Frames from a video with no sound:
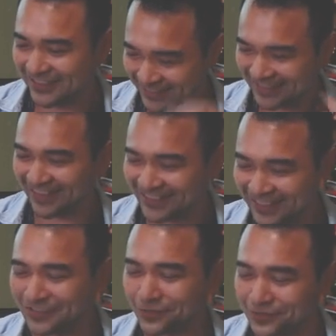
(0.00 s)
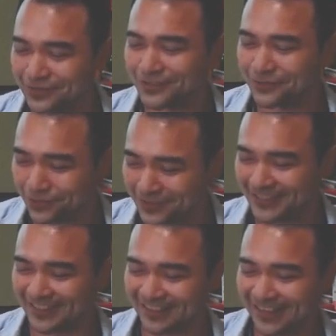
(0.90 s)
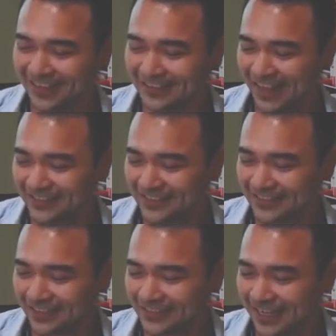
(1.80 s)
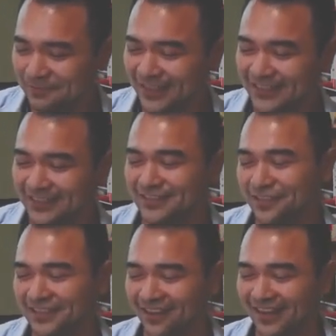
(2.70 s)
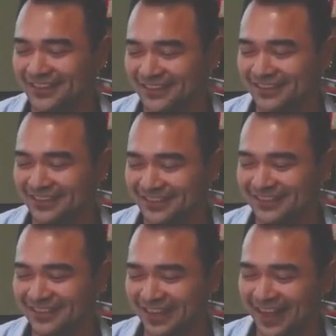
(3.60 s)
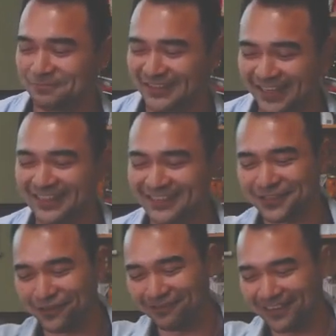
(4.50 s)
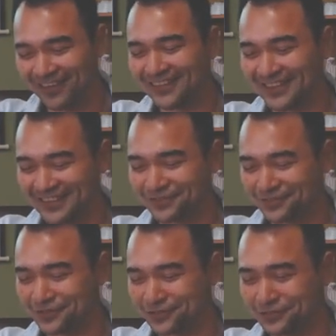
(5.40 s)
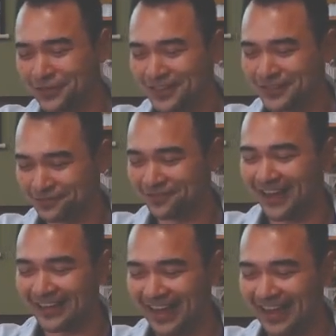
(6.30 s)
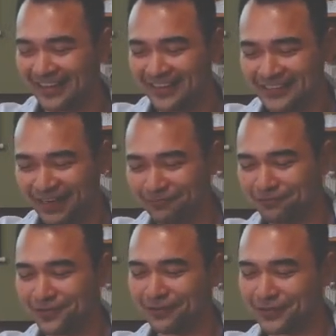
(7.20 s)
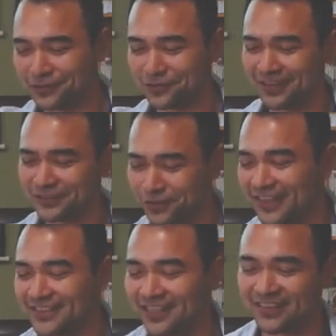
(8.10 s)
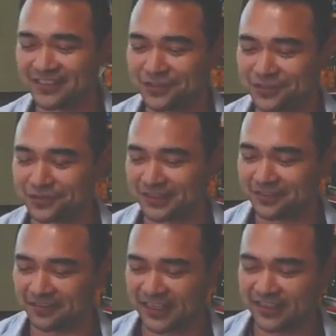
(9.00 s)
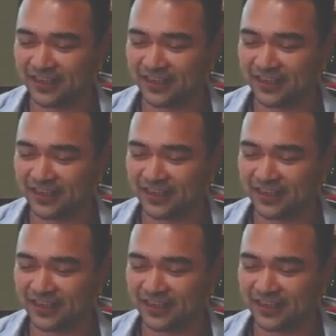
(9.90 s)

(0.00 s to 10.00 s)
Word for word: 那个社群聚集。那这下面的行动的话，其实，哎，比较像是从我个人角度去出发。那他在五月会去做做一个测试，就是说，因为，